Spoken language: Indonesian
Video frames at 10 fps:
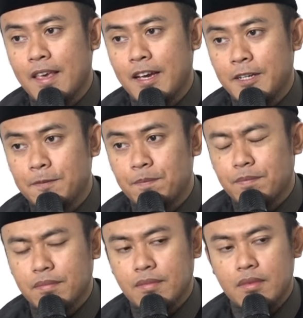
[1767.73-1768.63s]
Kan?
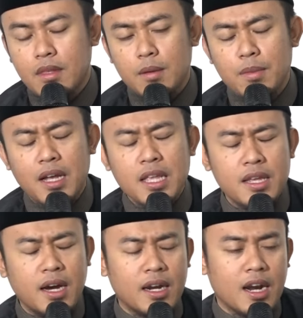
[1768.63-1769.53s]
Makanya
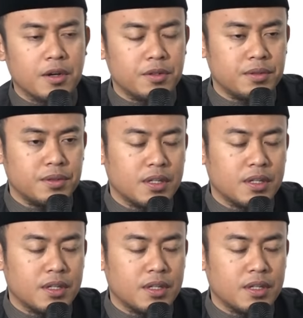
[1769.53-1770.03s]
jangan ragu